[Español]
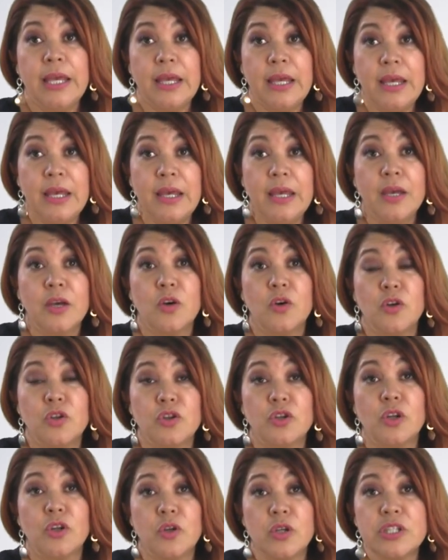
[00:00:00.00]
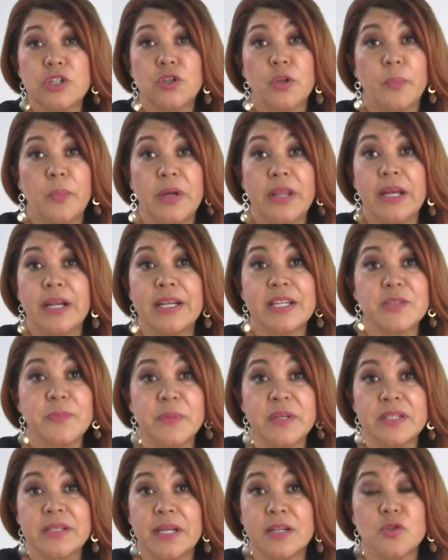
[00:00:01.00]
y con todo esto puedan
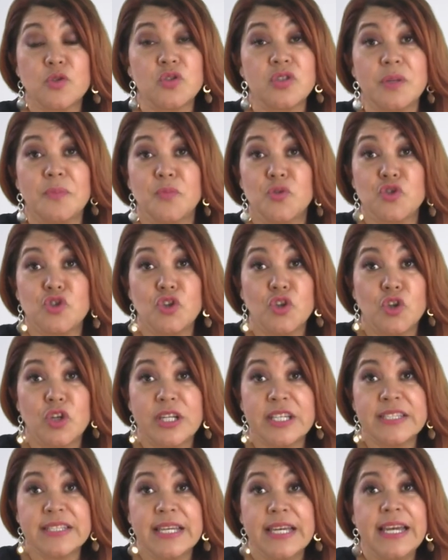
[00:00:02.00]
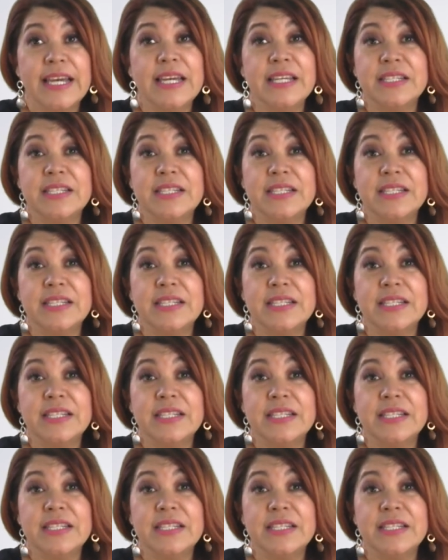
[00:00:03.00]
expresar sus emociones